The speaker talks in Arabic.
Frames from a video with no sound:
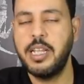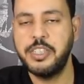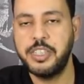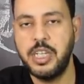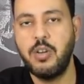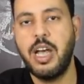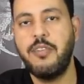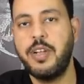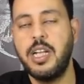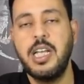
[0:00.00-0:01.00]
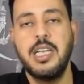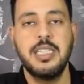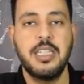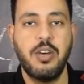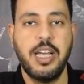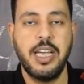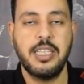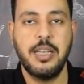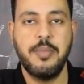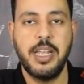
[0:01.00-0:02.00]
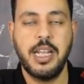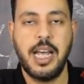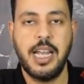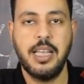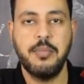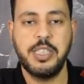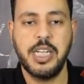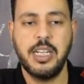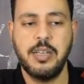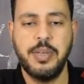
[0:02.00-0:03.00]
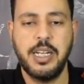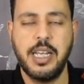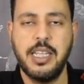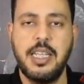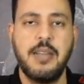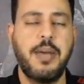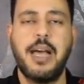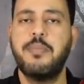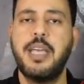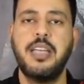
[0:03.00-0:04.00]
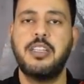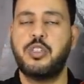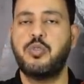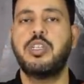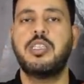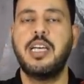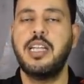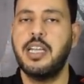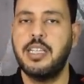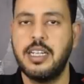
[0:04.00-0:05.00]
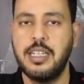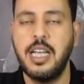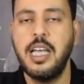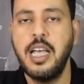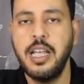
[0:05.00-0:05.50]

لان الشناوي قفل زوايا التمرير عليه بشكل كبير جدا مع بدايه الشوط الثاني قدرنا